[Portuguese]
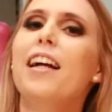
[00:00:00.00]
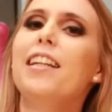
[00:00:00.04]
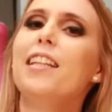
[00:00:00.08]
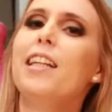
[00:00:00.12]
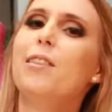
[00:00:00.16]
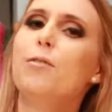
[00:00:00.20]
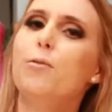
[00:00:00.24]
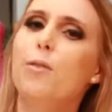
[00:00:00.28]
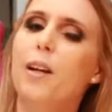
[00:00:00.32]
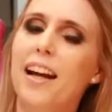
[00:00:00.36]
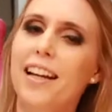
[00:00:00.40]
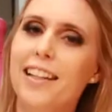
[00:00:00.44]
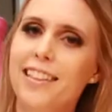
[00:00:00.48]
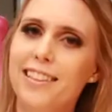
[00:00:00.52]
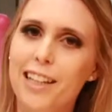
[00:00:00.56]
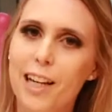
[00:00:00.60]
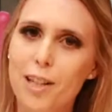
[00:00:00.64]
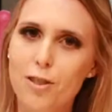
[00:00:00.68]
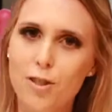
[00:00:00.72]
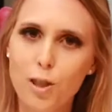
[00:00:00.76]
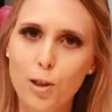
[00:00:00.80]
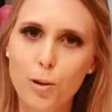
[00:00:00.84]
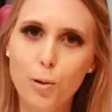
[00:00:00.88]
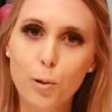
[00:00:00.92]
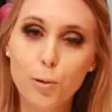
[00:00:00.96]
falando ainda
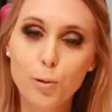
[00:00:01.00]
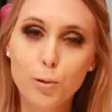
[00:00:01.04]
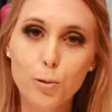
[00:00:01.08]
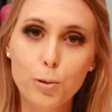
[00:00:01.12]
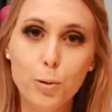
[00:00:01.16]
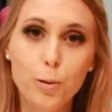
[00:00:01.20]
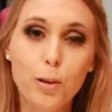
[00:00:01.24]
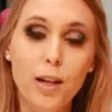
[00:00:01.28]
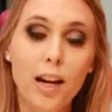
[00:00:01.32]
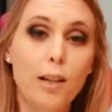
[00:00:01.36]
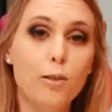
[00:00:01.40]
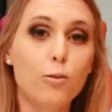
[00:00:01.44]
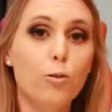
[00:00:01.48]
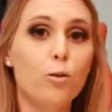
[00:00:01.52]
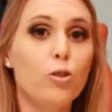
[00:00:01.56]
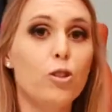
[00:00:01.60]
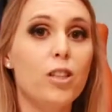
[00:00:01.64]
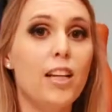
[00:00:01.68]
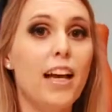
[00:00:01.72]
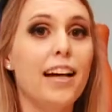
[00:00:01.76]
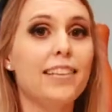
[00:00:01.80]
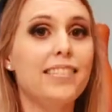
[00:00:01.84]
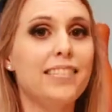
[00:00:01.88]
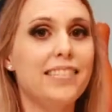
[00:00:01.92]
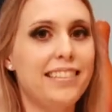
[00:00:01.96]
de cultura, no
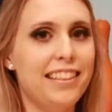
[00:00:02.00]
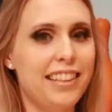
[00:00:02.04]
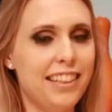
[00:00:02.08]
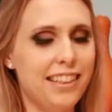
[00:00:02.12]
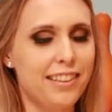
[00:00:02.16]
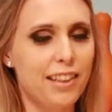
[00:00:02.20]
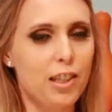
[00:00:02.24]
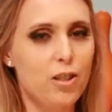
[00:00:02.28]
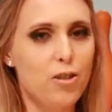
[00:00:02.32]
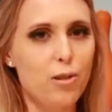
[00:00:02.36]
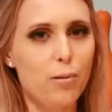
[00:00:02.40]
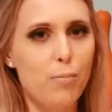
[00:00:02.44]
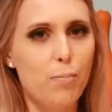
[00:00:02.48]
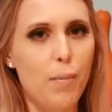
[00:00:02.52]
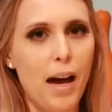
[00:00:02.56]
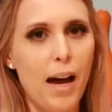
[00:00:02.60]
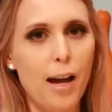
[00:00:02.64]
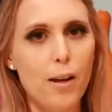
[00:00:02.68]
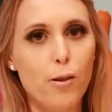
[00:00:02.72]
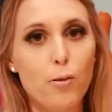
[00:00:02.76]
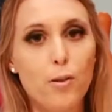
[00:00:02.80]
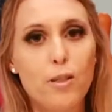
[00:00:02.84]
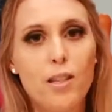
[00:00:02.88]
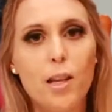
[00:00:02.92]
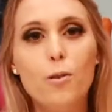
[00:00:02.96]
dia 30 de
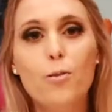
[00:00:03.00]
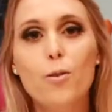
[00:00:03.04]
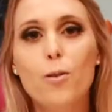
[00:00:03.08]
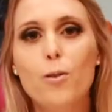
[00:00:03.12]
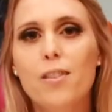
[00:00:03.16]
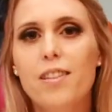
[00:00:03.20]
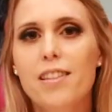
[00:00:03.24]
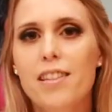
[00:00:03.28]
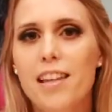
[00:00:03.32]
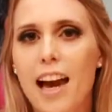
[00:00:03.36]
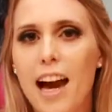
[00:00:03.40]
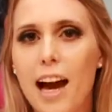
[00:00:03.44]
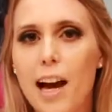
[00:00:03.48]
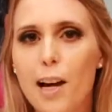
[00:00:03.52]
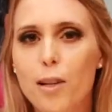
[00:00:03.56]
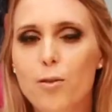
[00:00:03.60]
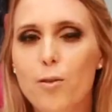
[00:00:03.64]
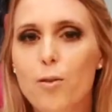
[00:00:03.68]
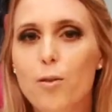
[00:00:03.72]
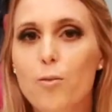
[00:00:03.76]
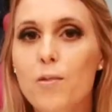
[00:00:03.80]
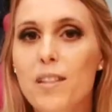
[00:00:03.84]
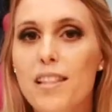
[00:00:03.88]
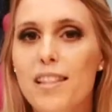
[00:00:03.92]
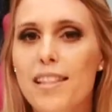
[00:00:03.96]
maio, os
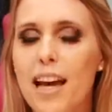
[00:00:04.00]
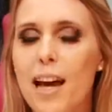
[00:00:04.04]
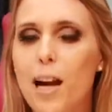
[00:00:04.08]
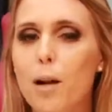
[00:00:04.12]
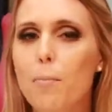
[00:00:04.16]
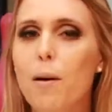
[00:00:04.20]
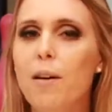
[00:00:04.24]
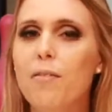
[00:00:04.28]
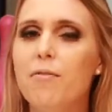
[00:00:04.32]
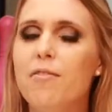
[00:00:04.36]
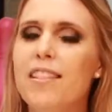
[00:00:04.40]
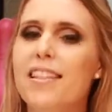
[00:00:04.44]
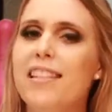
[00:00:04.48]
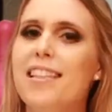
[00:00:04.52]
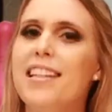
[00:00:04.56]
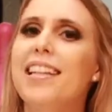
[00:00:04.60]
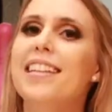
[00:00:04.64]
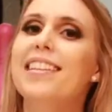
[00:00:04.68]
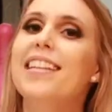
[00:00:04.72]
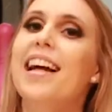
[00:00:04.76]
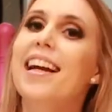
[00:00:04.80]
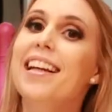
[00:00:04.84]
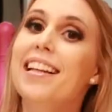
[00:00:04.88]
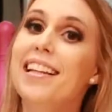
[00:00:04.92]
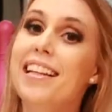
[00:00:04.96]
associados fizeram uma
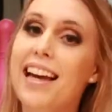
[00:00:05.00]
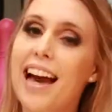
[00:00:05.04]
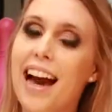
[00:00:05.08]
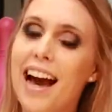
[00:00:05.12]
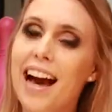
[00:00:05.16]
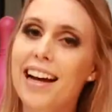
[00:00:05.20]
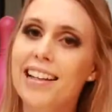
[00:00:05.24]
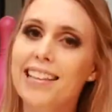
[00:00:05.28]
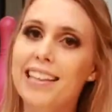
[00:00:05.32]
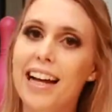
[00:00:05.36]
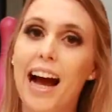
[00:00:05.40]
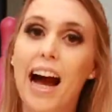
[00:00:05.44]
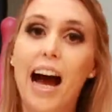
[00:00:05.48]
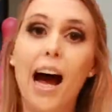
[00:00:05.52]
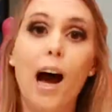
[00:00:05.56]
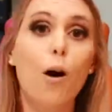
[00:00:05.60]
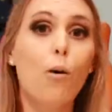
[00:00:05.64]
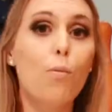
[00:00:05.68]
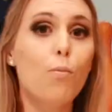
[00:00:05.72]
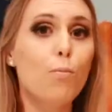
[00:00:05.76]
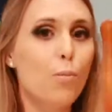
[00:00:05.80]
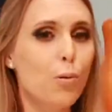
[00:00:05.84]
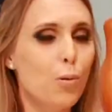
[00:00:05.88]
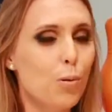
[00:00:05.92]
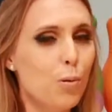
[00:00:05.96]
visita guiada ao
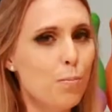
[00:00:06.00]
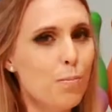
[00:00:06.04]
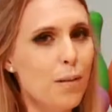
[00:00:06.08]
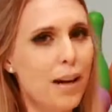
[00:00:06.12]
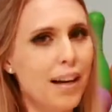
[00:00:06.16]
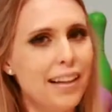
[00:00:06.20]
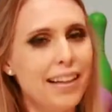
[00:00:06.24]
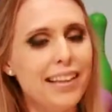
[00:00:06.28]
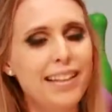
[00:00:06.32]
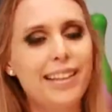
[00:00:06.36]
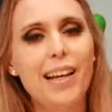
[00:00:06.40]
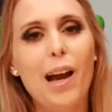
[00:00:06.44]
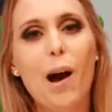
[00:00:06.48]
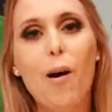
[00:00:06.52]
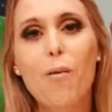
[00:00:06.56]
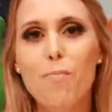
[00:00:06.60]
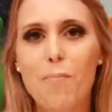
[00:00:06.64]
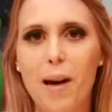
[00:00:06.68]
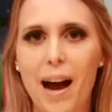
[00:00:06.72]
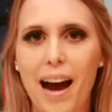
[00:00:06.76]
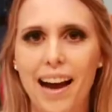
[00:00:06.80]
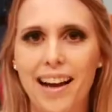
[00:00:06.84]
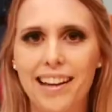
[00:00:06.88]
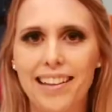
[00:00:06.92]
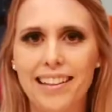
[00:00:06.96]
MUMA e ao
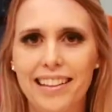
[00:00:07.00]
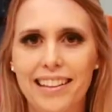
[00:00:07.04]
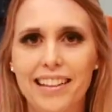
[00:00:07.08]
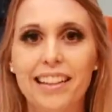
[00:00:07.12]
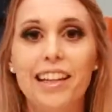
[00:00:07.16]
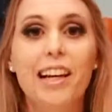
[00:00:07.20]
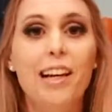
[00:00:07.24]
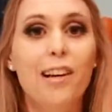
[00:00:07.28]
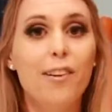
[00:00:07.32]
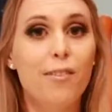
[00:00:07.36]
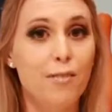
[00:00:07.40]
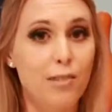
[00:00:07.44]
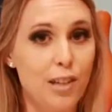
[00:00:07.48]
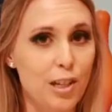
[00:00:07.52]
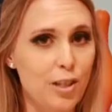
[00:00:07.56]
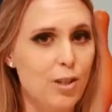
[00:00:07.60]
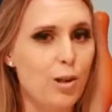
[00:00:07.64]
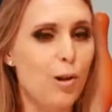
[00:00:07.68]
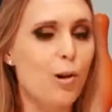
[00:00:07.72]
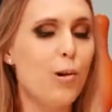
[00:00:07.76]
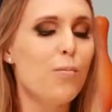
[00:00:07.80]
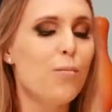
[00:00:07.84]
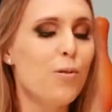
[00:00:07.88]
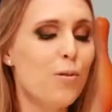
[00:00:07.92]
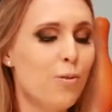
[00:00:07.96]
MAC.
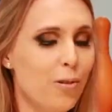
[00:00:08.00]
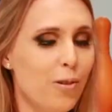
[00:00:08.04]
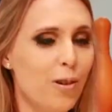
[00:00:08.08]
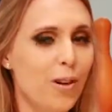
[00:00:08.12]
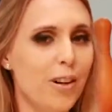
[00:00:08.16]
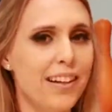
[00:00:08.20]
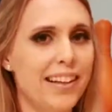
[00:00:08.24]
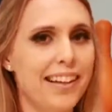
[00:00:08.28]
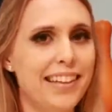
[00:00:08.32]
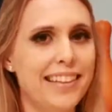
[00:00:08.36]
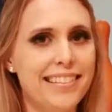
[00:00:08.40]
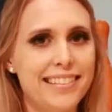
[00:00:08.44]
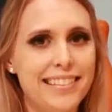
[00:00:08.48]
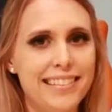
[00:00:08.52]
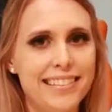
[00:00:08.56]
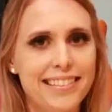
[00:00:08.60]
Veja como foi.